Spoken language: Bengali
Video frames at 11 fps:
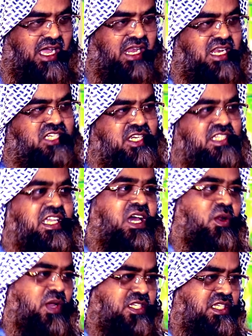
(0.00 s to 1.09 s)
আল্লাহর সাথে
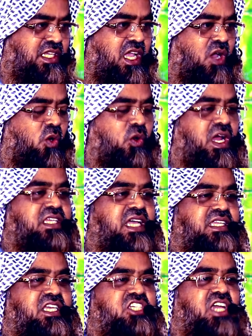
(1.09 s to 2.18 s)
আরও আছে ওরা
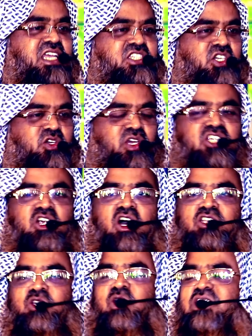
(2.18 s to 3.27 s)
তাদের সাহায্য করে
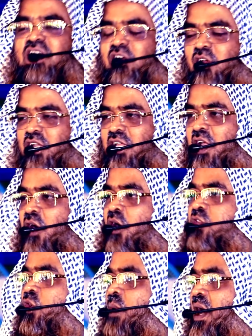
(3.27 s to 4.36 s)
সহযোগিতা করে
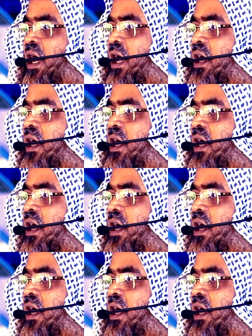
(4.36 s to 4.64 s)
অথবা